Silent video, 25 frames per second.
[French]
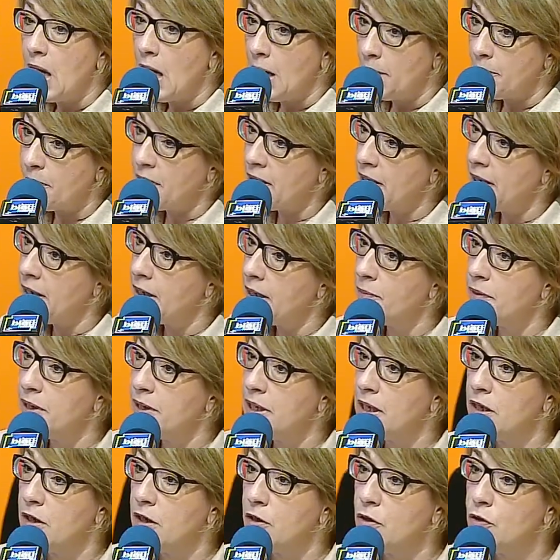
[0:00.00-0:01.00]
après, eh
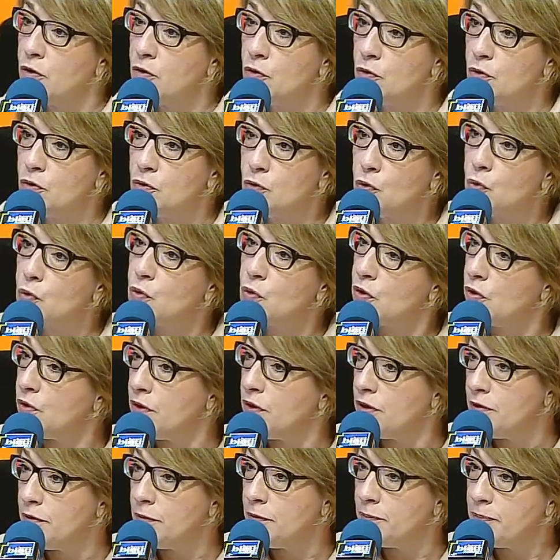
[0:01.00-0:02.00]
bien, euh, donc
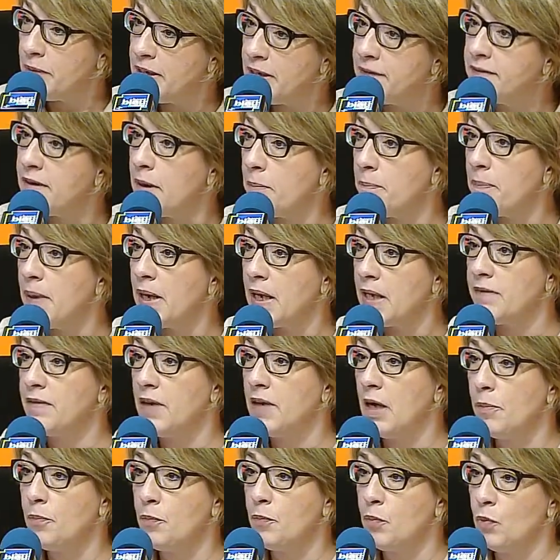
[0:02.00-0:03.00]
étape par
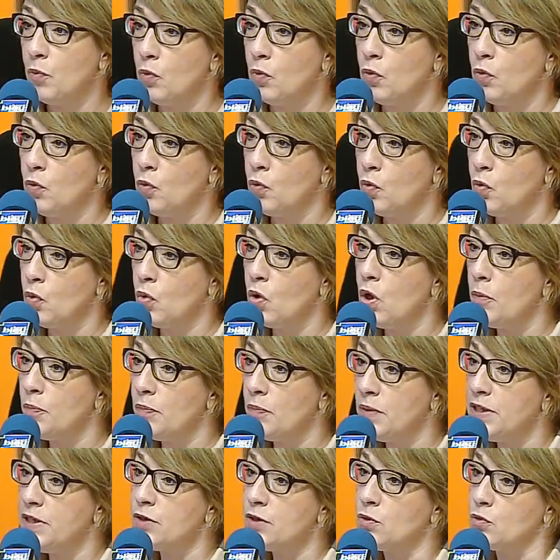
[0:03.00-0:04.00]
étape, euh, on
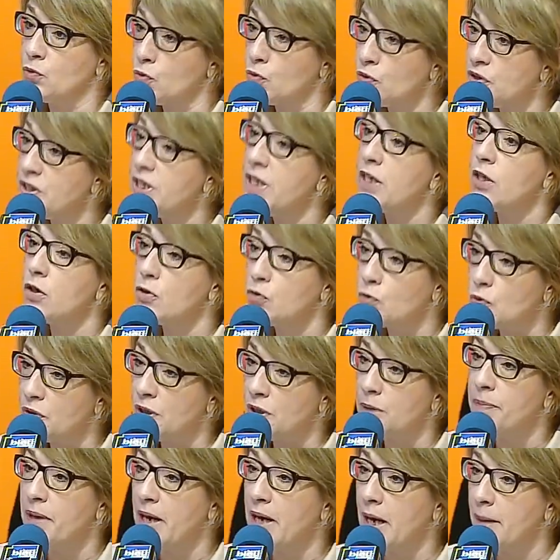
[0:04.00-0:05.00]
remplit son dossier quand
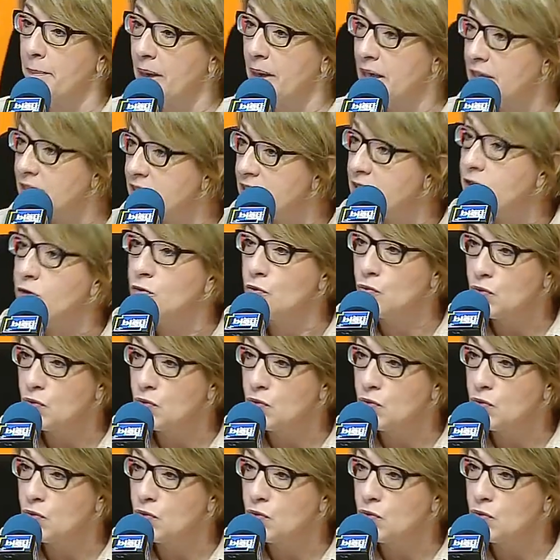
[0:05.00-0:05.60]
on est prêt à partir.